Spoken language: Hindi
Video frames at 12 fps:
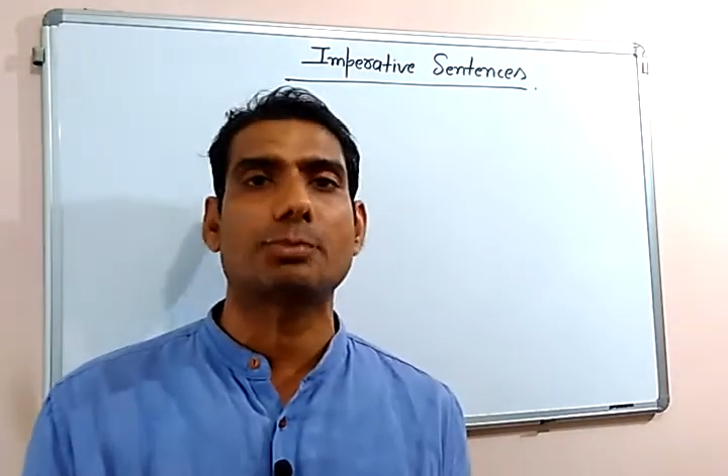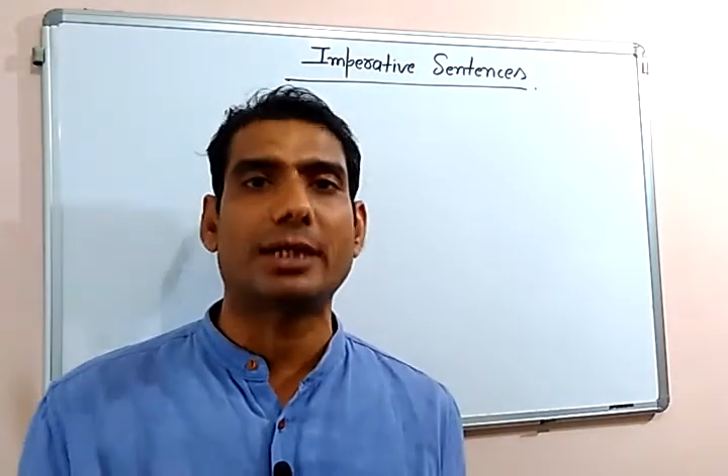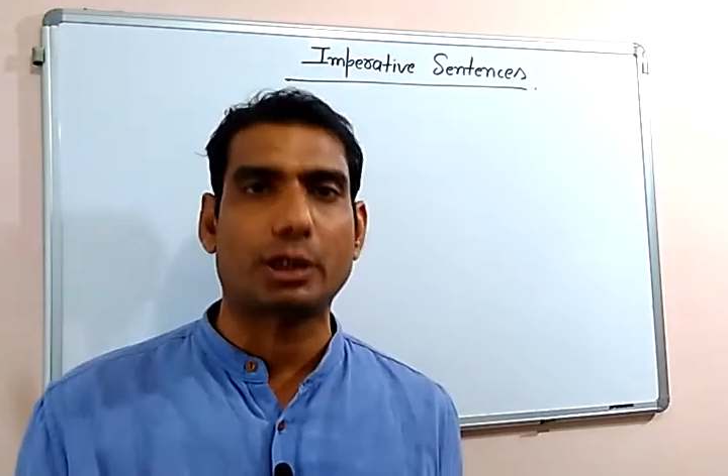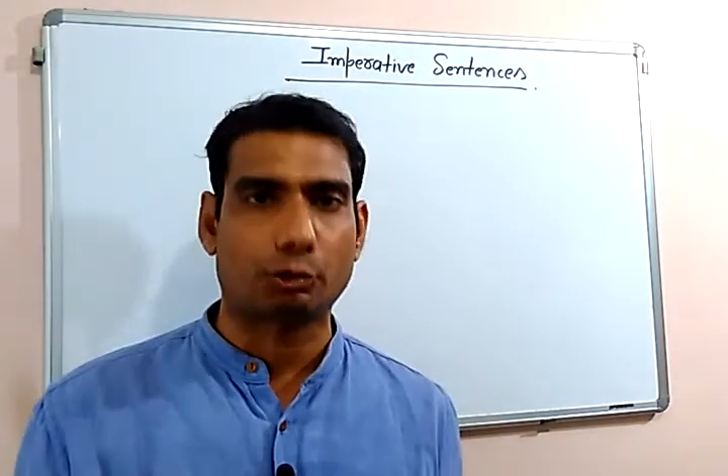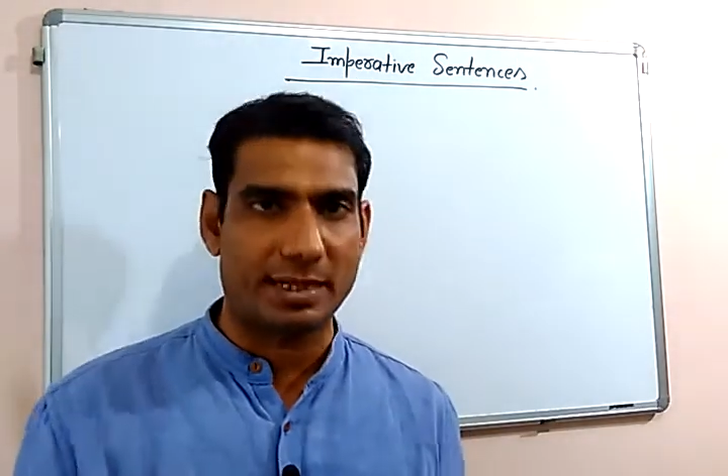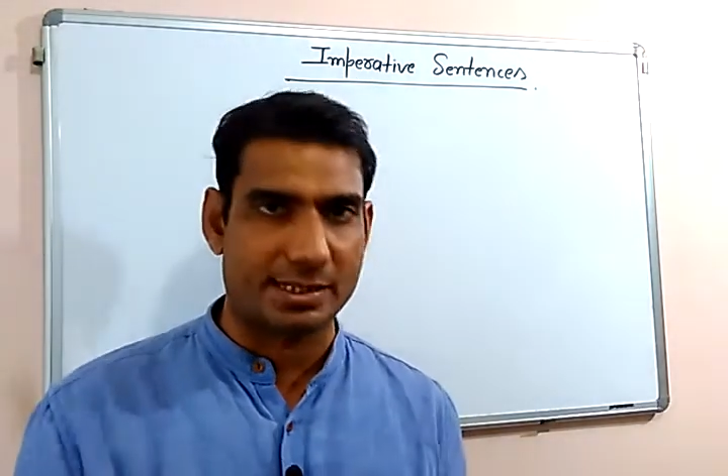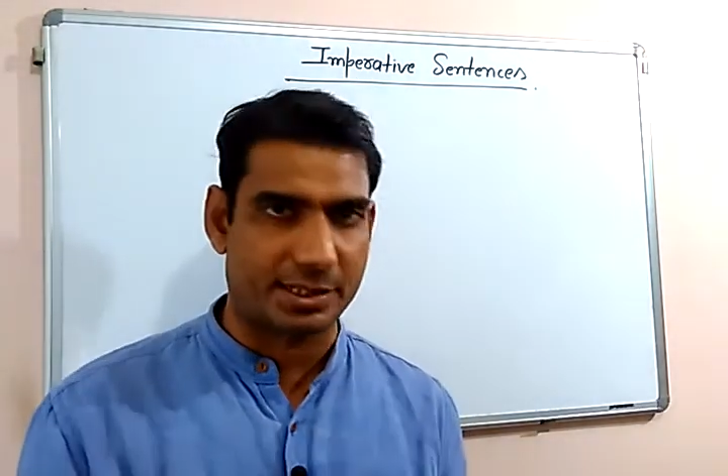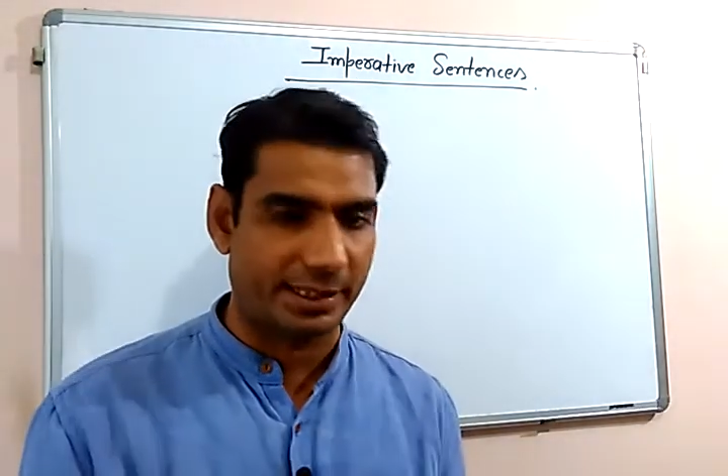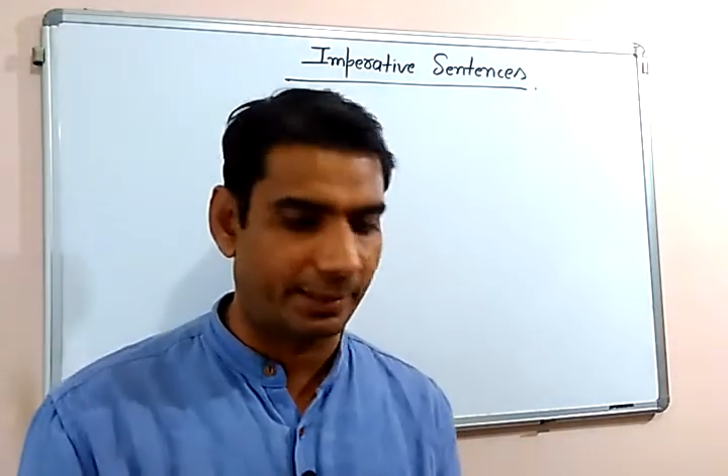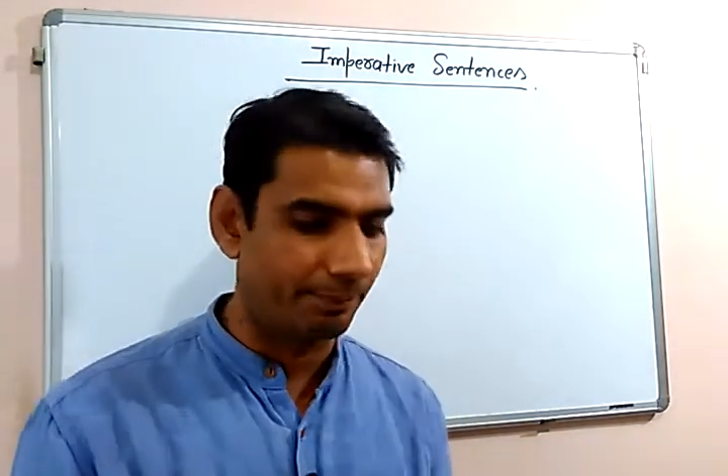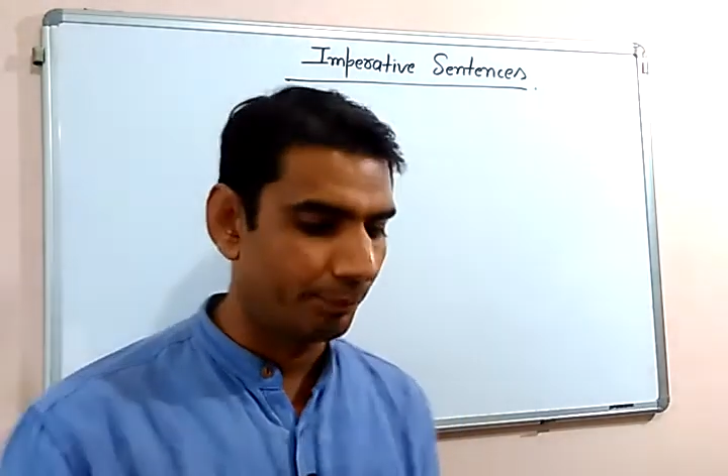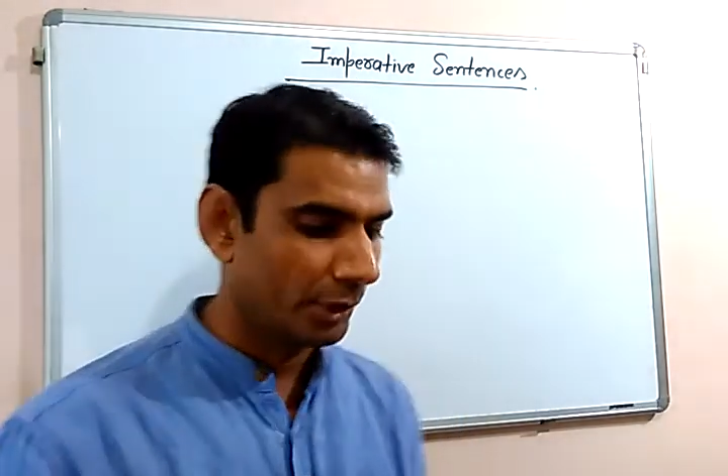में रिक्वेस्ट
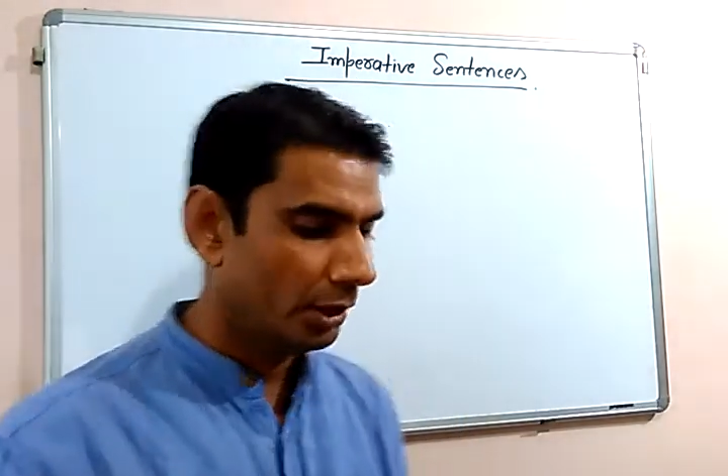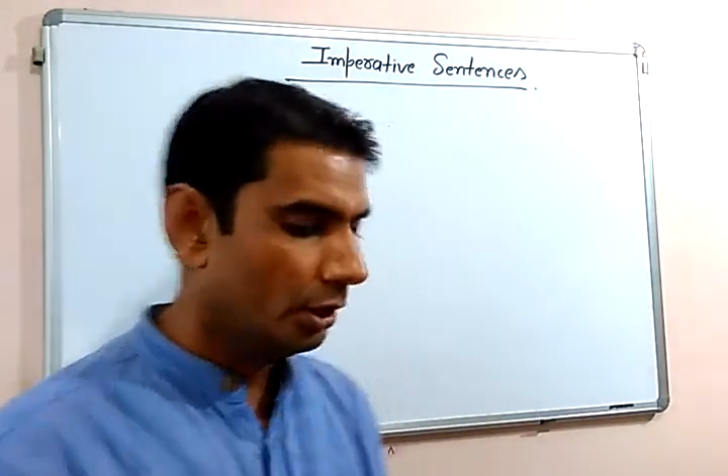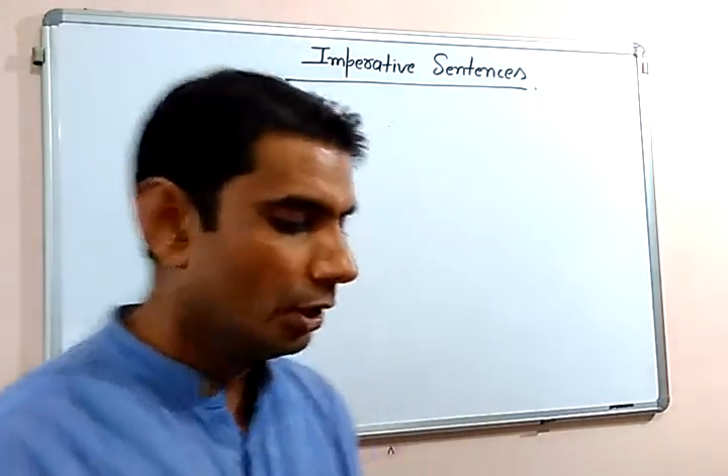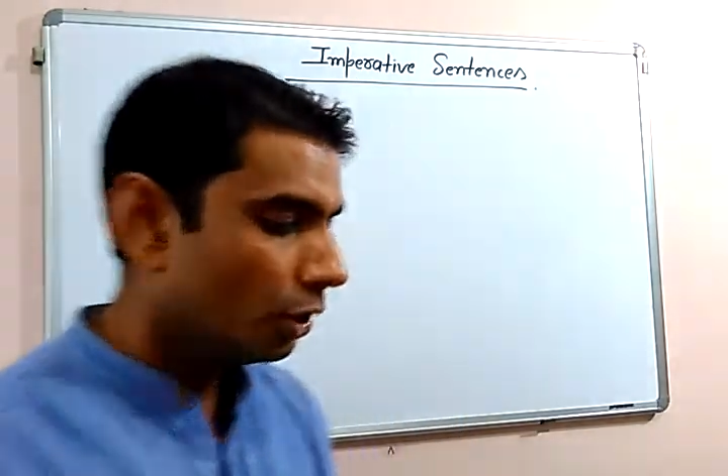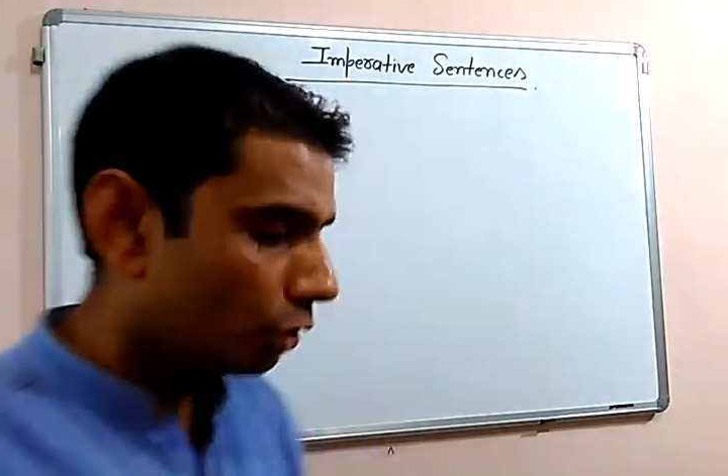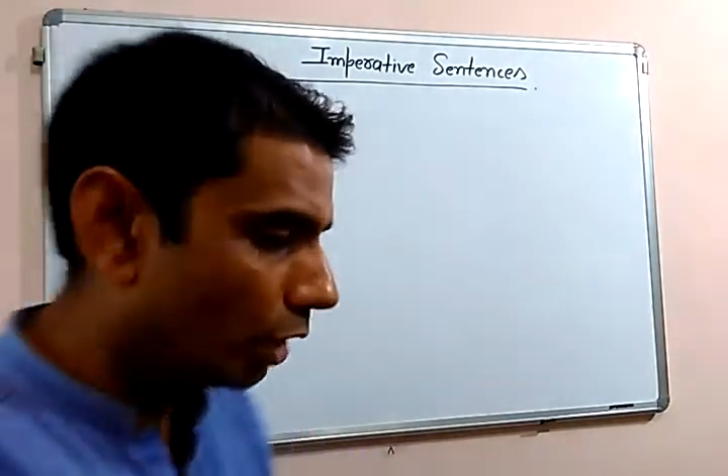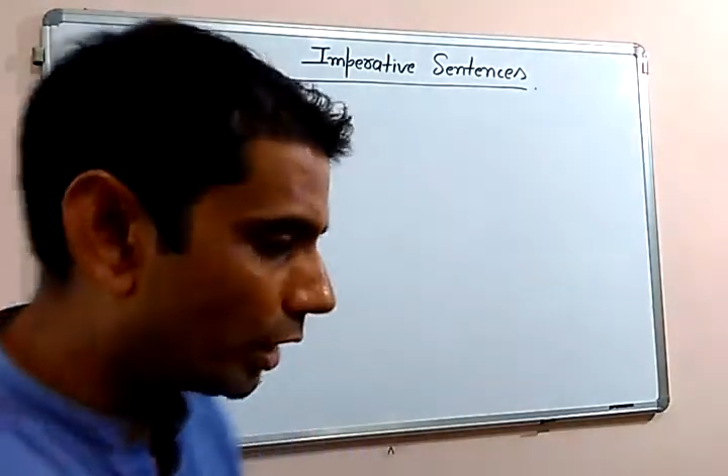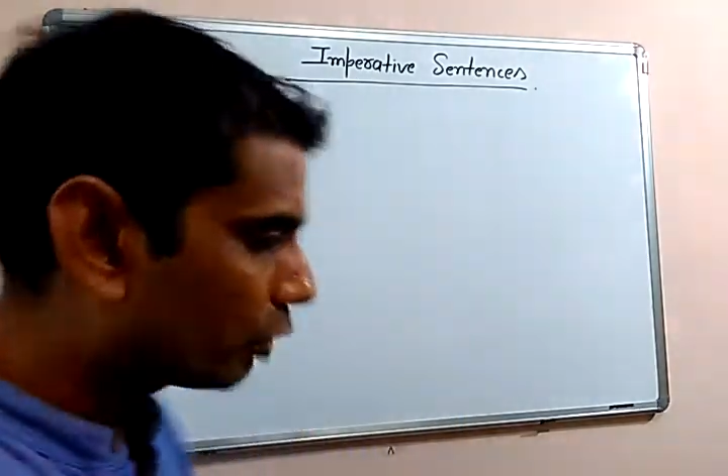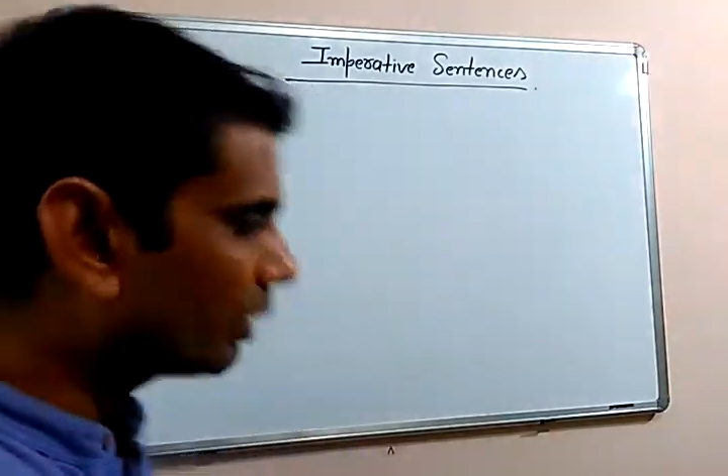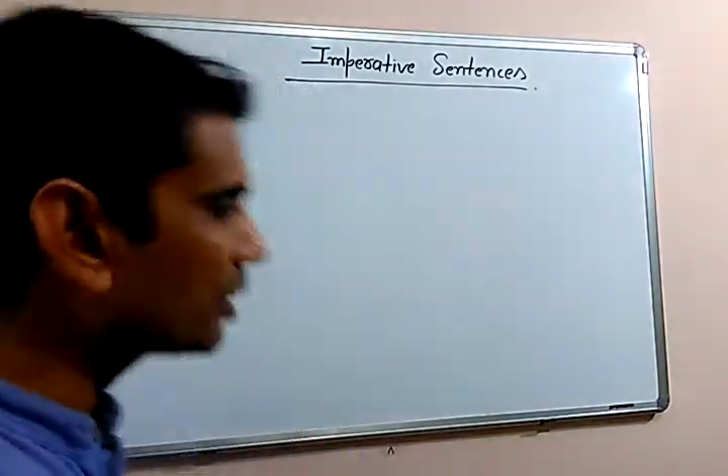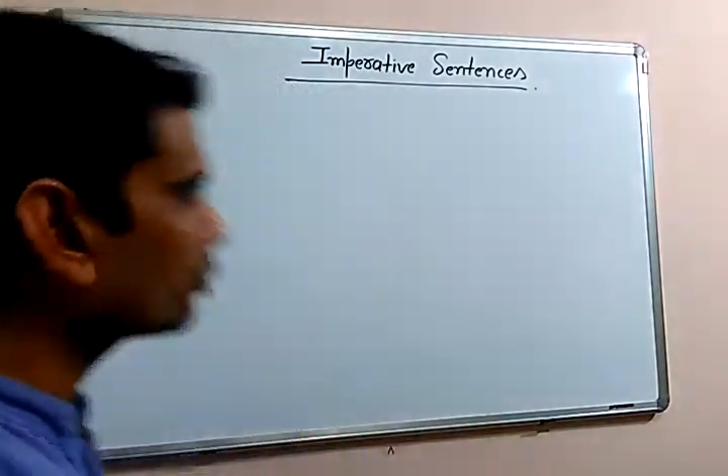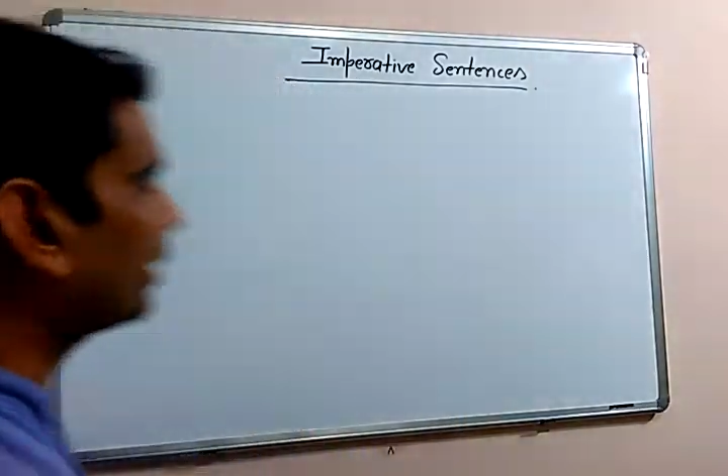है तो रिक्वेस्ट